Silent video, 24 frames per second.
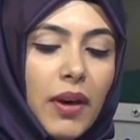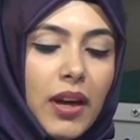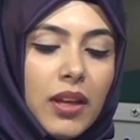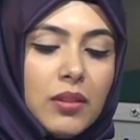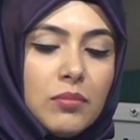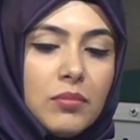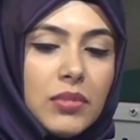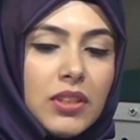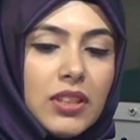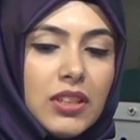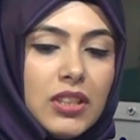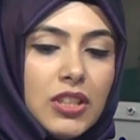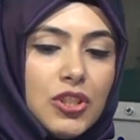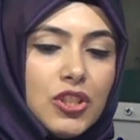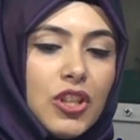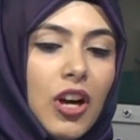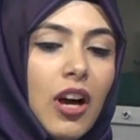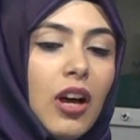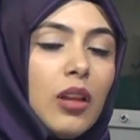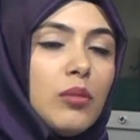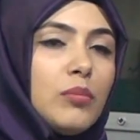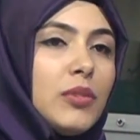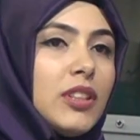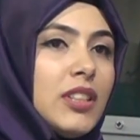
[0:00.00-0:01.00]
Ben bir
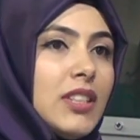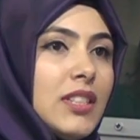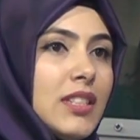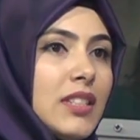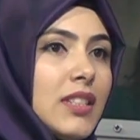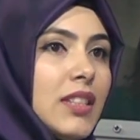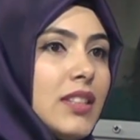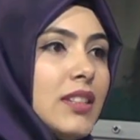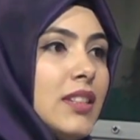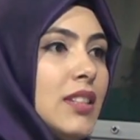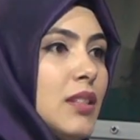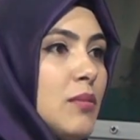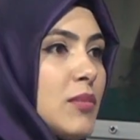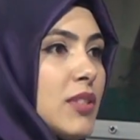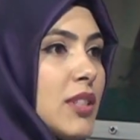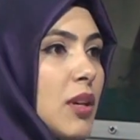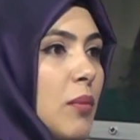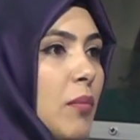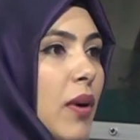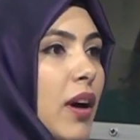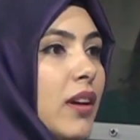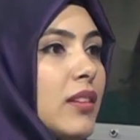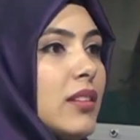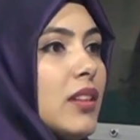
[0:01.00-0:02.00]
iş almak istediğim
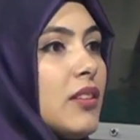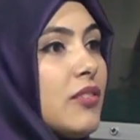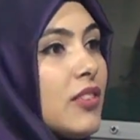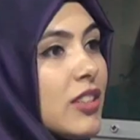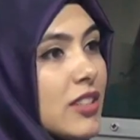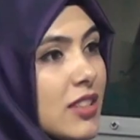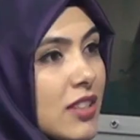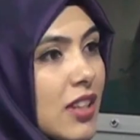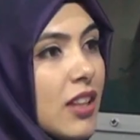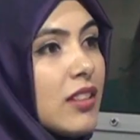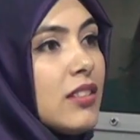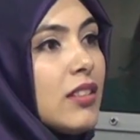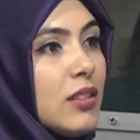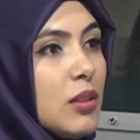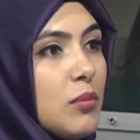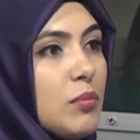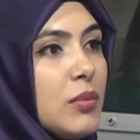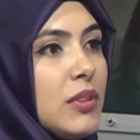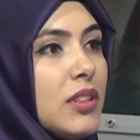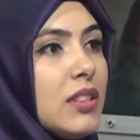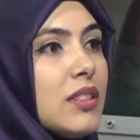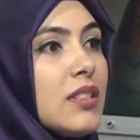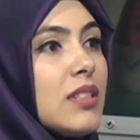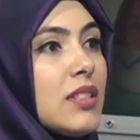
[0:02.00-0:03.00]
zaman evet sen
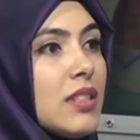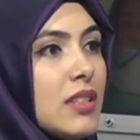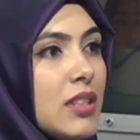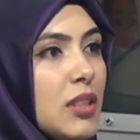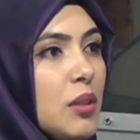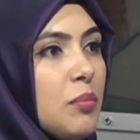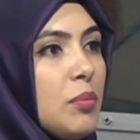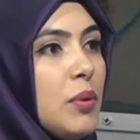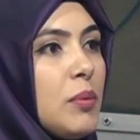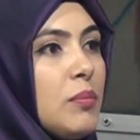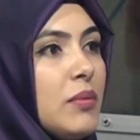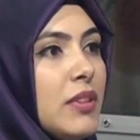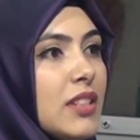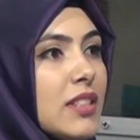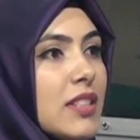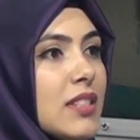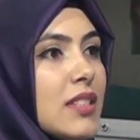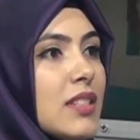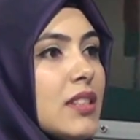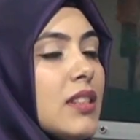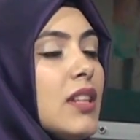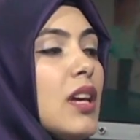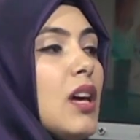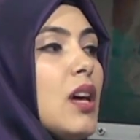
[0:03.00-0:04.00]
alabilirsin,
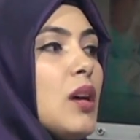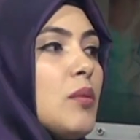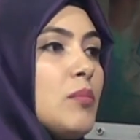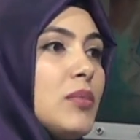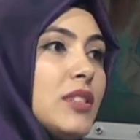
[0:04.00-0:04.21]
yapabilirsin.